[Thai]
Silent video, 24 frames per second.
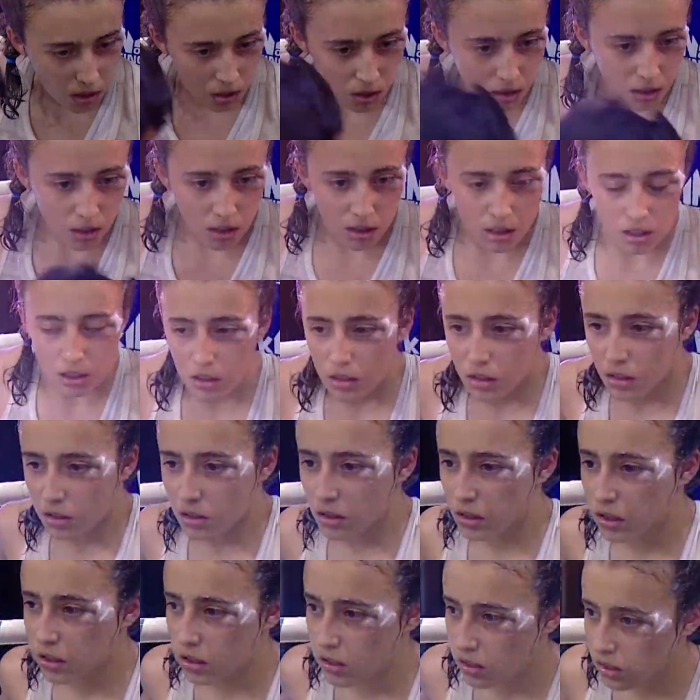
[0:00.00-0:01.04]
เบ้าตา
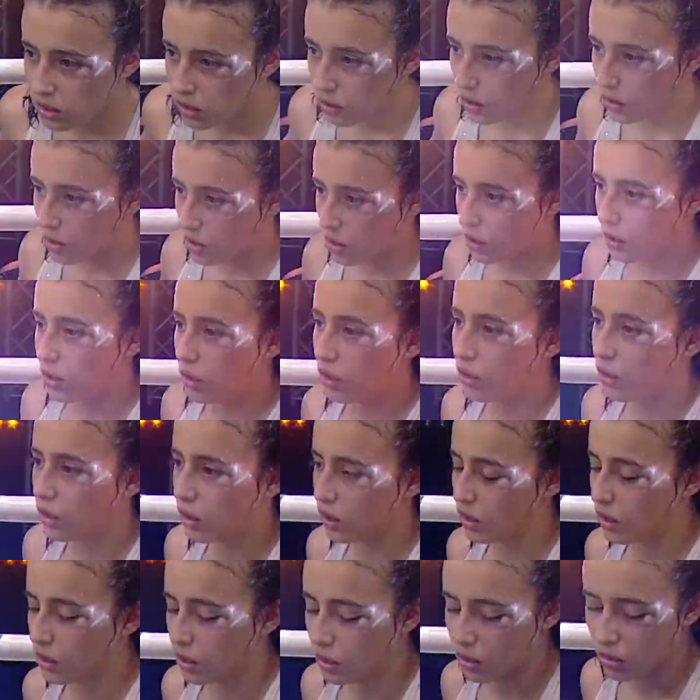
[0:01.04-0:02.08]
ด้านซ้ายนะครับ
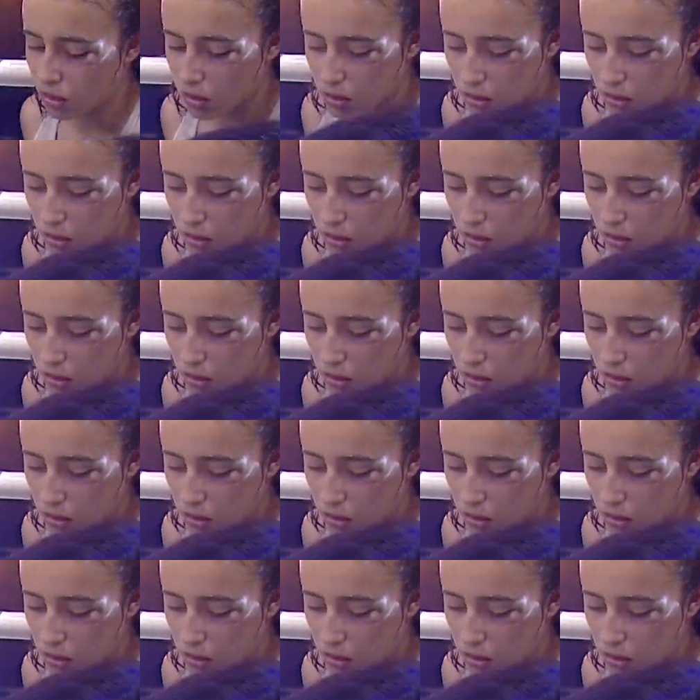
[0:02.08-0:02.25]
ของ